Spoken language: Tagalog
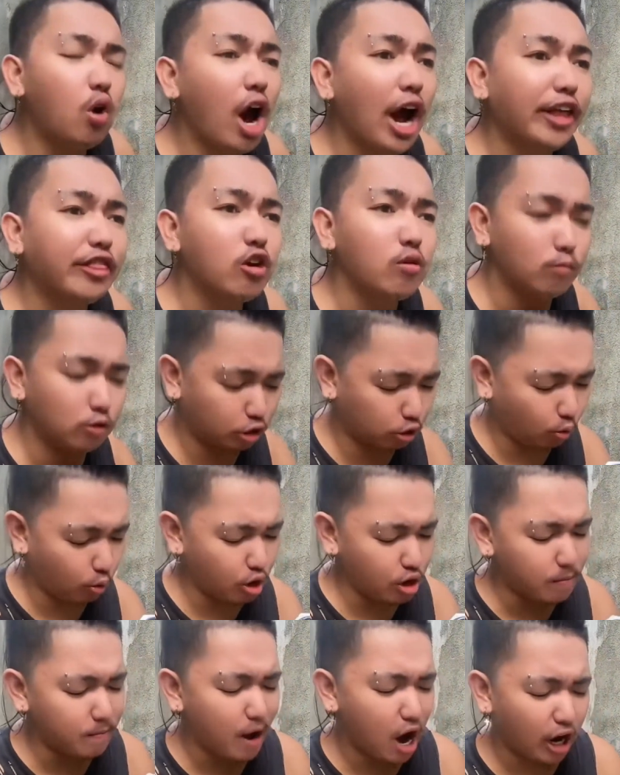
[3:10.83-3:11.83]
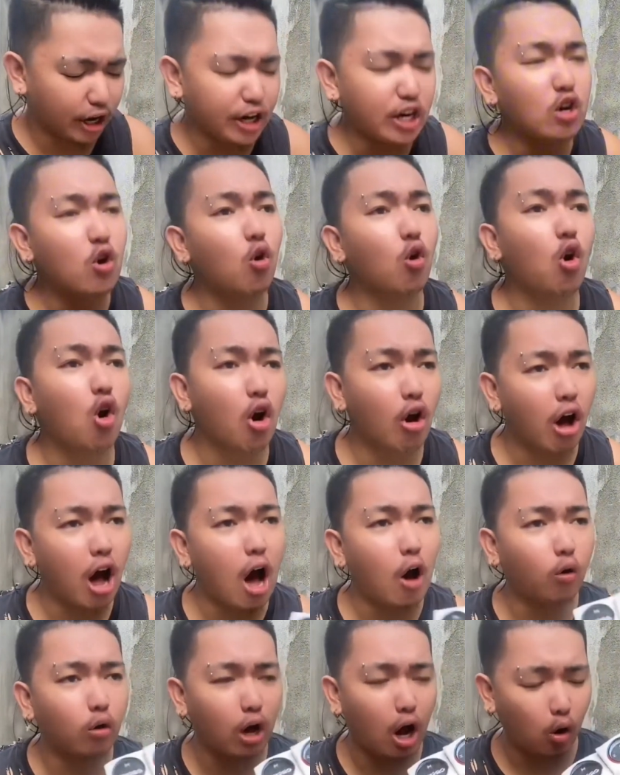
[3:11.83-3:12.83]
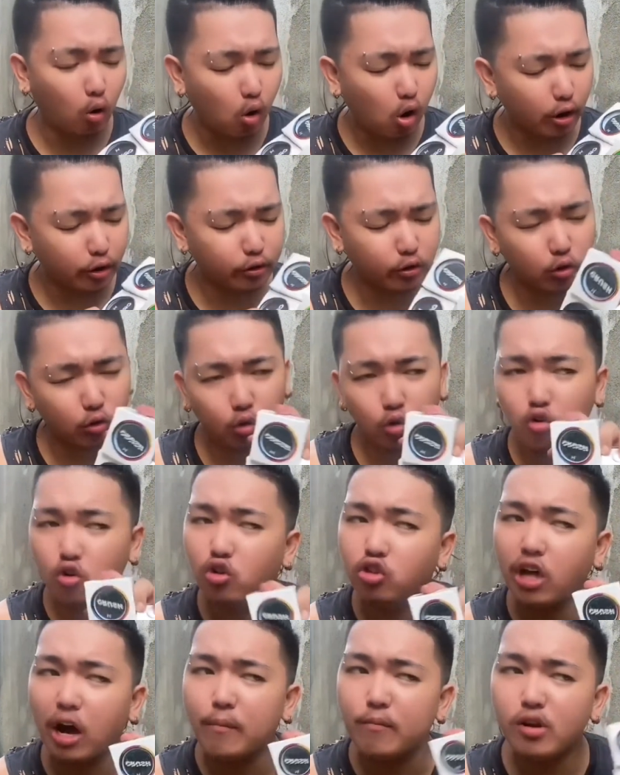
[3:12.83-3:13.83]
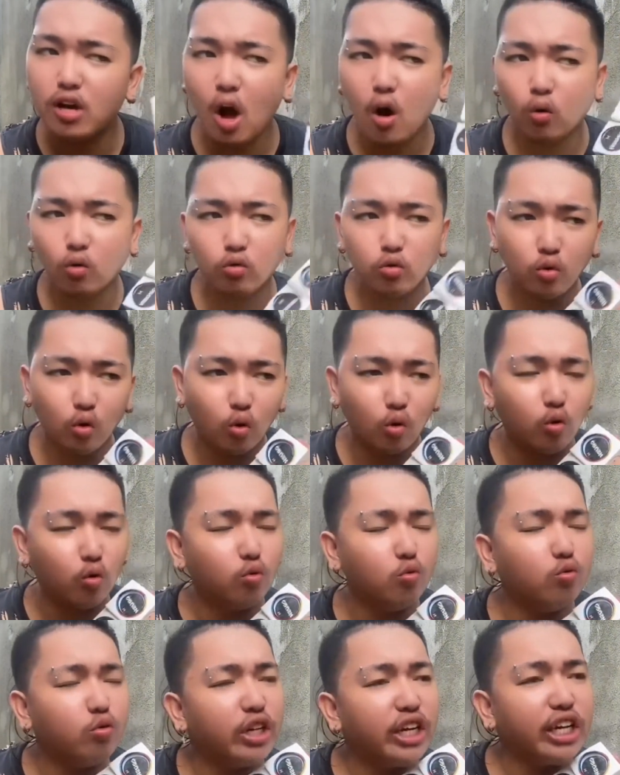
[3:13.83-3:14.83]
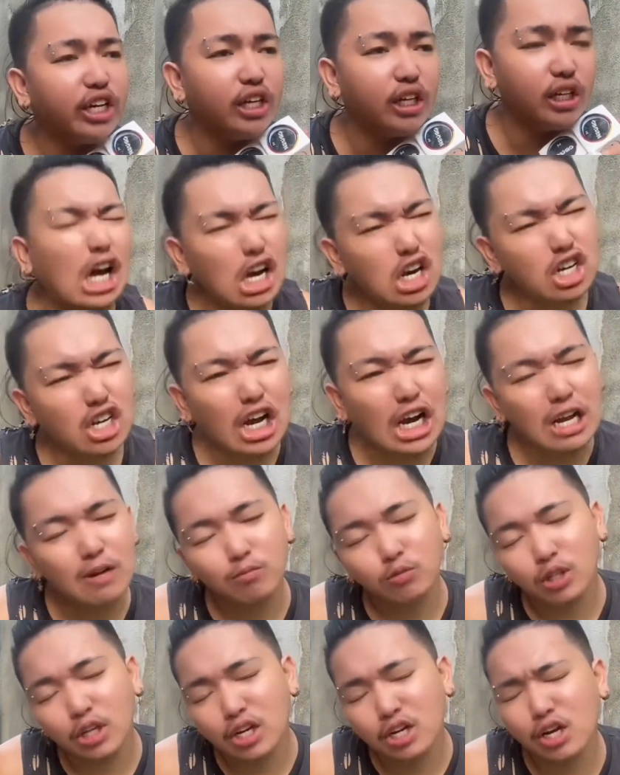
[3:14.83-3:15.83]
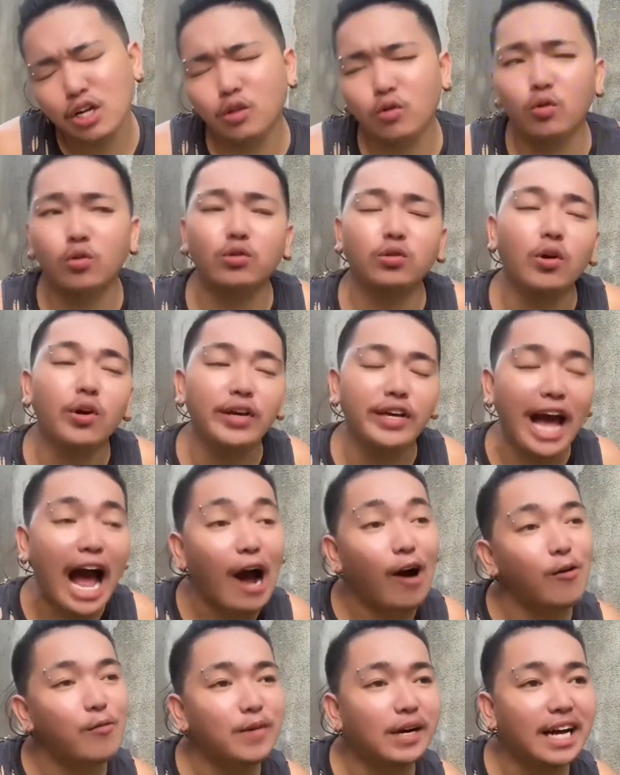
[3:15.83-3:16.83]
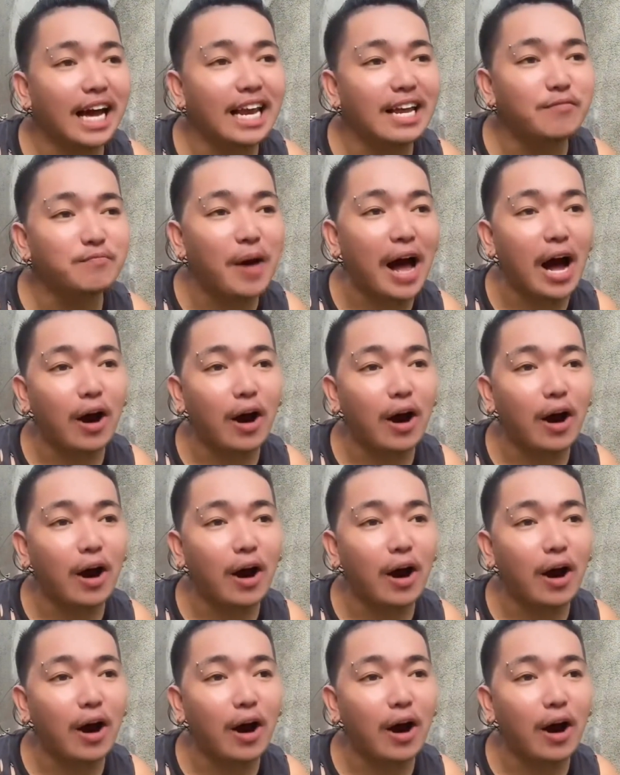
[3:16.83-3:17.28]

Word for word: idol mas Kuya Maki. Ako, ako, ako idol ko yun. Dami nga akong yoyo nun eh. Ay, ang galing mo talaga, Totoy. Ako, magaling ba